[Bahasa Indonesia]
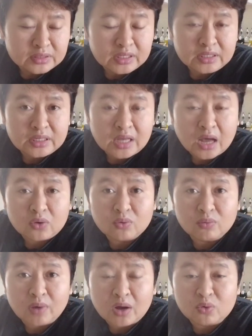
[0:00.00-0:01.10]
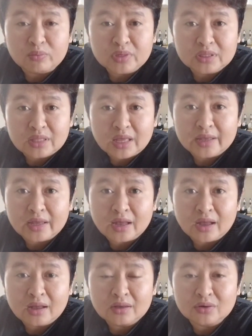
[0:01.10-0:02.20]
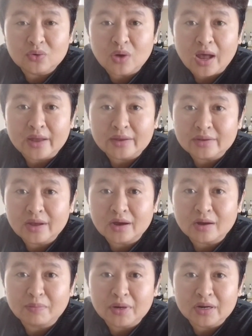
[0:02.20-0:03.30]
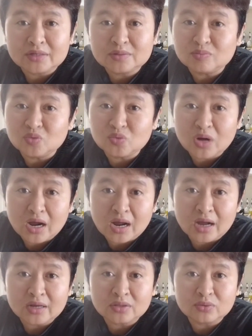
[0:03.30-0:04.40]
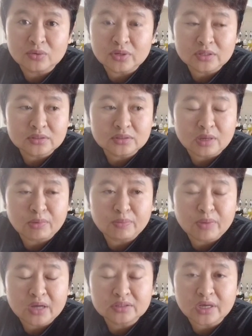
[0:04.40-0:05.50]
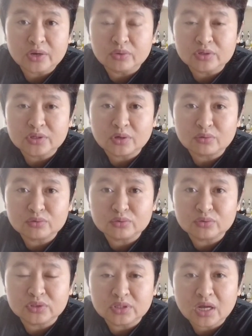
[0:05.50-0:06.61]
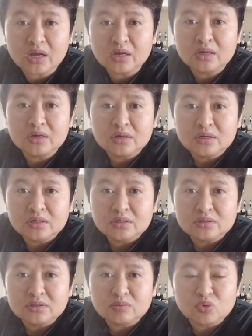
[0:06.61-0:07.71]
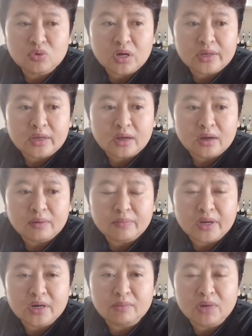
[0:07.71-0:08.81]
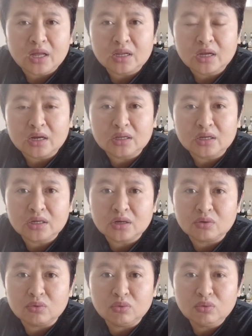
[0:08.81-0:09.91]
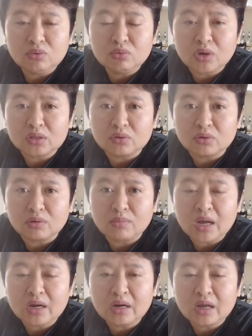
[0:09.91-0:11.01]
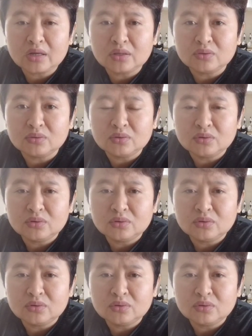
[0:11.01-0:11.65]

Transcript: Jadi aku aku minta ya doanya kepada semua gitu loh ya sesama bangsa Indonesia khususnya semoga yang pada melarikan diri ke gunung atau kemana gitu